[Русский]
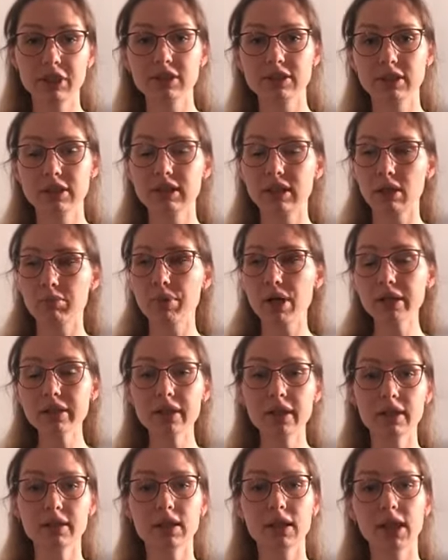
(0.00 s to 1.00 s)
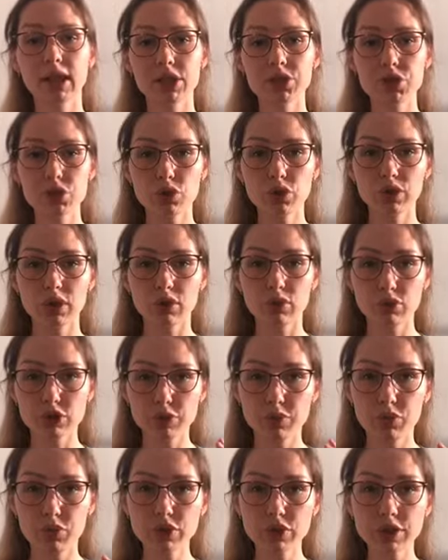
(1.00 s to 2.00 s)
Центробанка это еще и такой
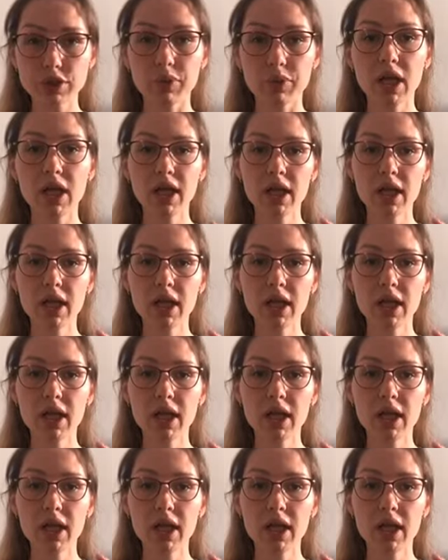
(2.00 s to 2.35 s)
способ